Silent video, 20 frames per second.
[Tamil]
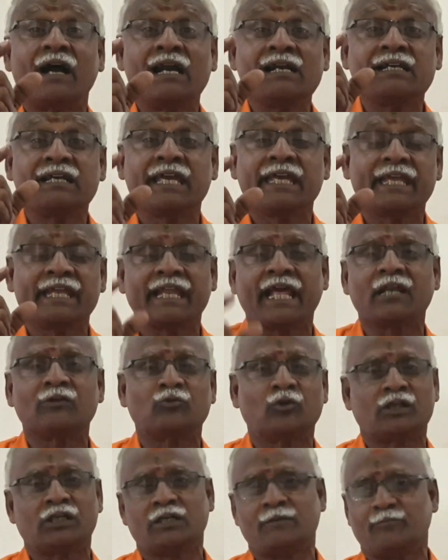வாழ்க்கையை நான்
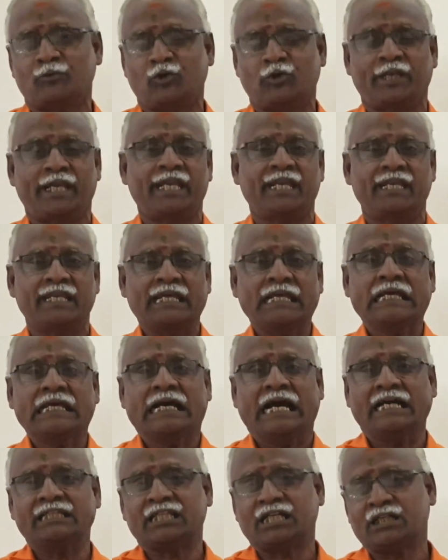கொடுக்க போகிறேன்
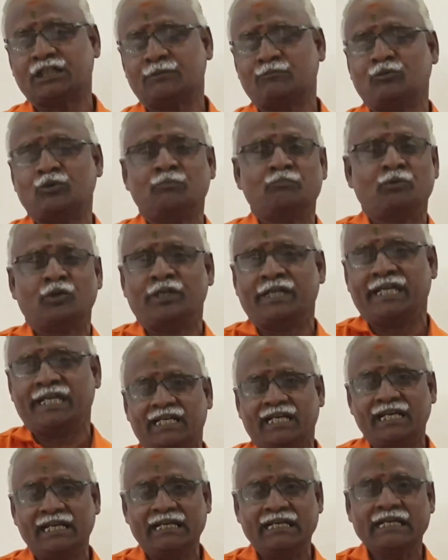அதற்கு முன்பு
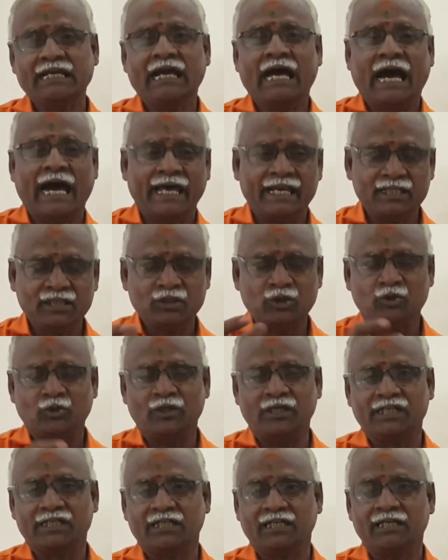நீங்கள் அறிந்து
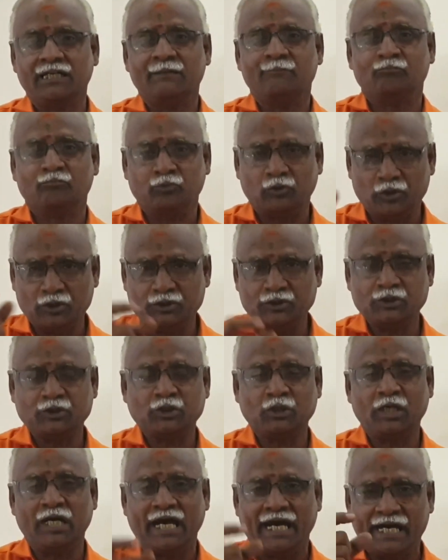கொள்ளுங்க
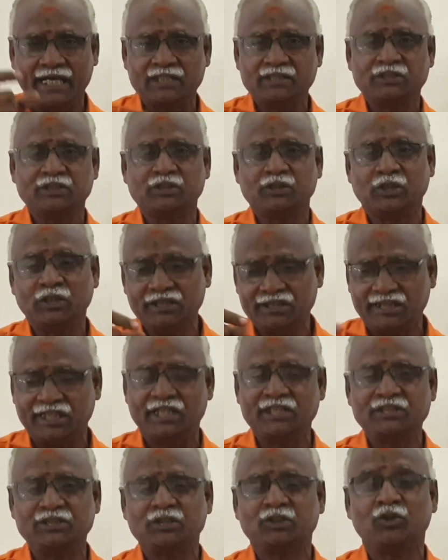புரிஞ்சிக்கோ அறிஞ்சிக்கோ
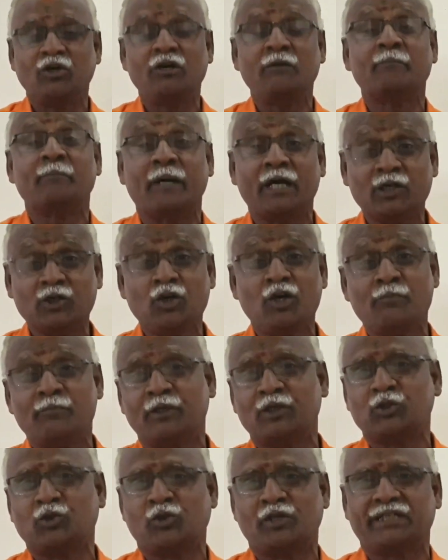தெரிஞ்சிக்கோ
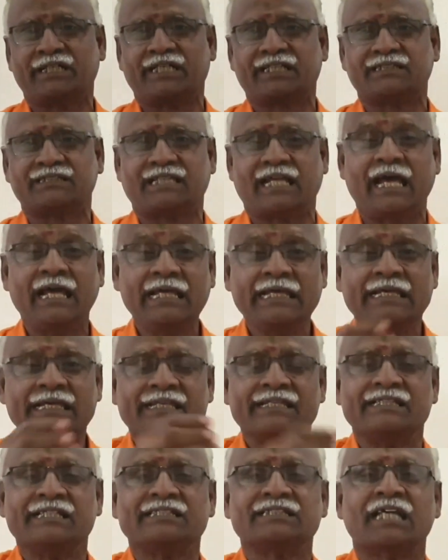பக்குவப்பட்டுக்கோங்கிறது தான்
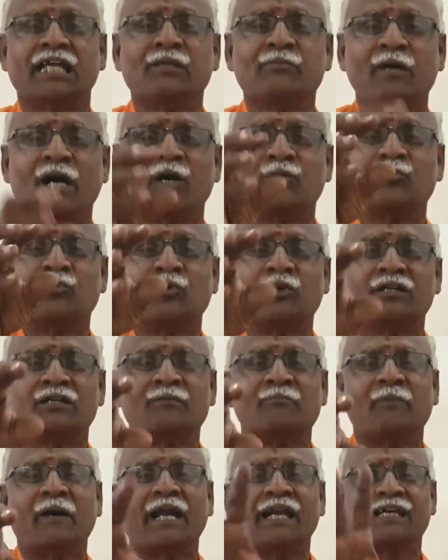இந்த சனி பகவான்
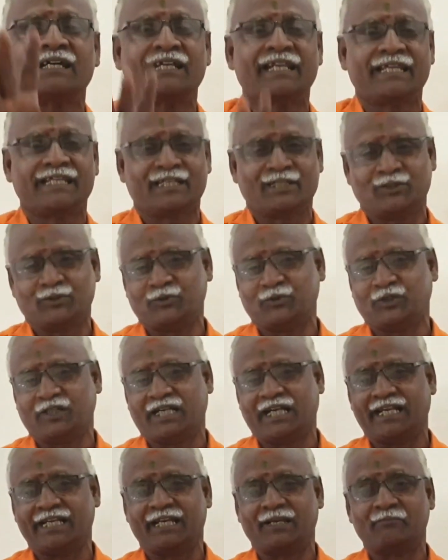உங்களுக்கு பாடங்களை கற்றுக்
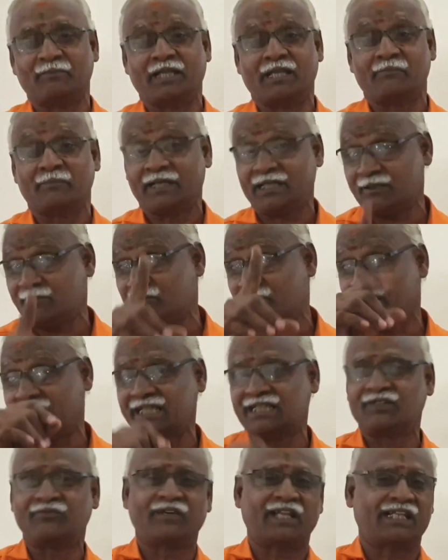கொடுக்கிறார் என்பதை மட்டும்
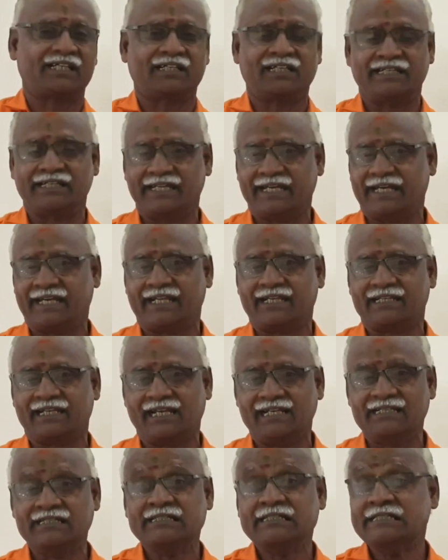மறந்துவிடார்கள்
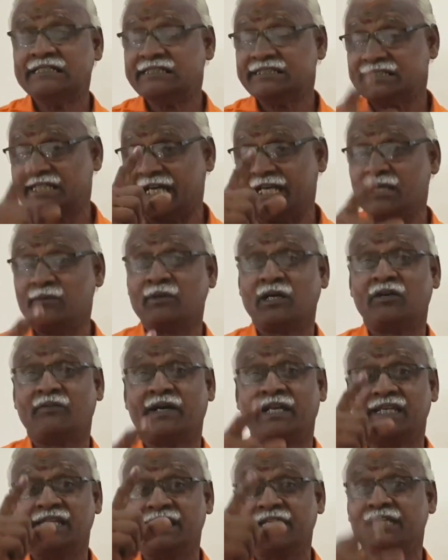ஏனென்றால் சனி
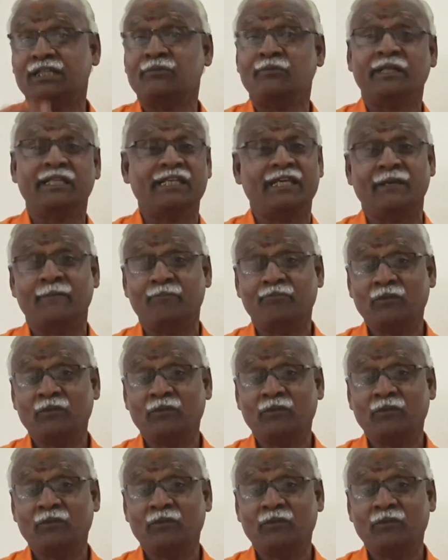பகவான் நீதிபதி